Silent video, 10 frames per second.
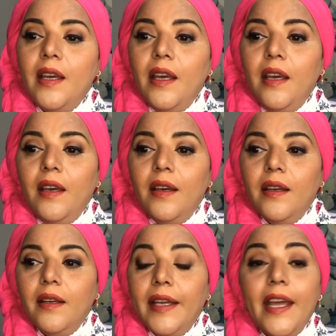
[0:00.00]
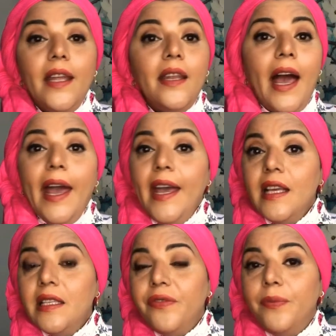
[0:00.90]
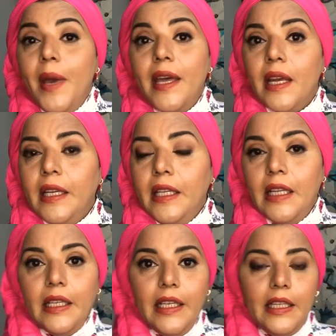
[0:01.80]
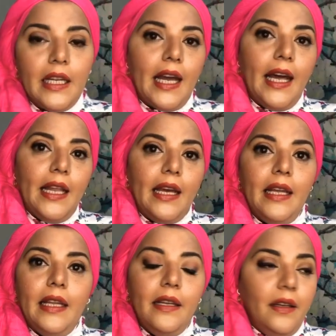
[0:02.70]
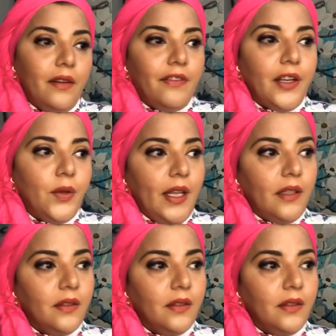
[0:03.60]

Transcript: آه، كان عازف بارع جدا جدا على الفيولين